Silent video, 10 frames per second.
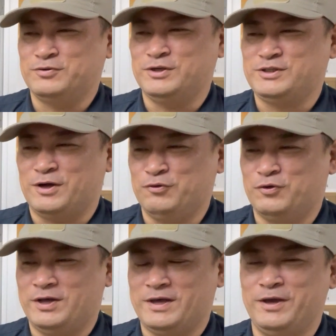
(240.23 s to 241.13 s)
それしか
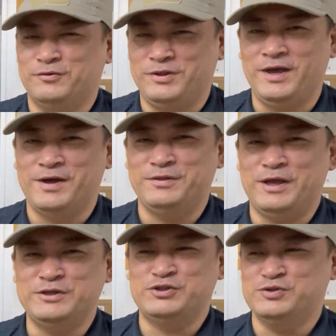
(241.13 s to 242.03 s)
脳がないので、
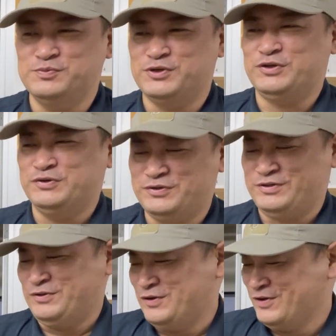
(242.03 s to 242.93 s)
年中無休っ
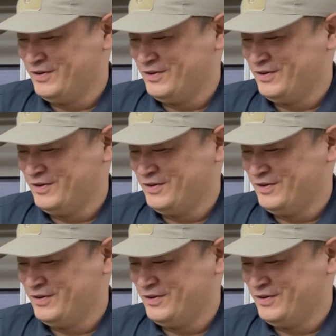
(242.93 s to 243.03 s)
てい